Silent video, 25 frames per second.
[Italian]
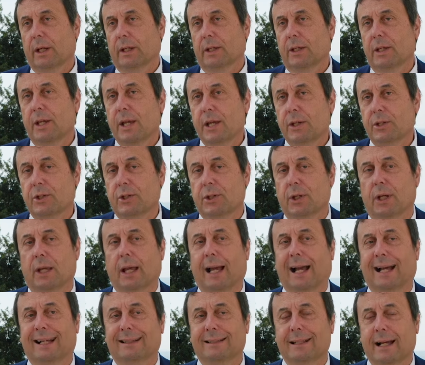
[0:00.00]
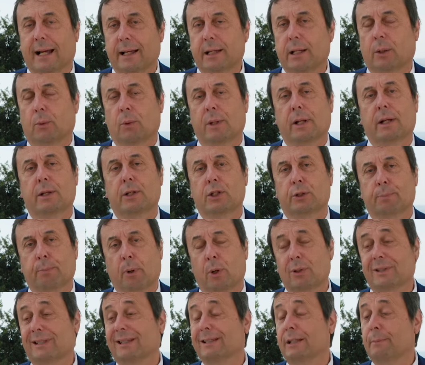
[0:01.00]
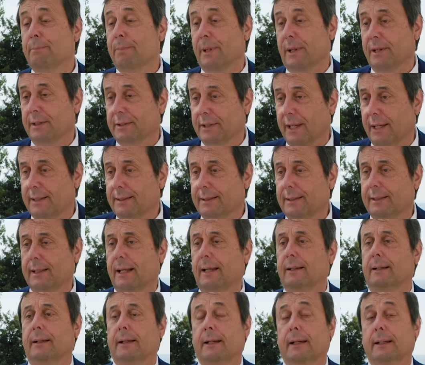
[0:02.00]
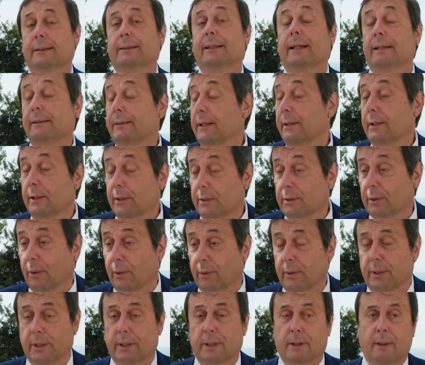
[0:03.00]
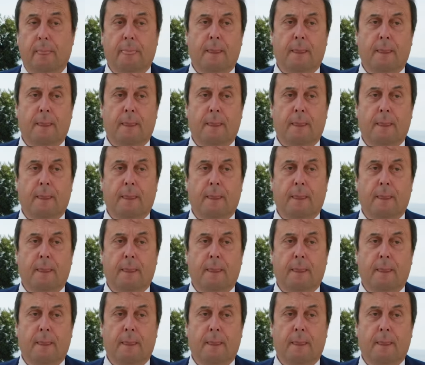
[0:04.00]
riesce a dare quella risposta di presenza dei territori.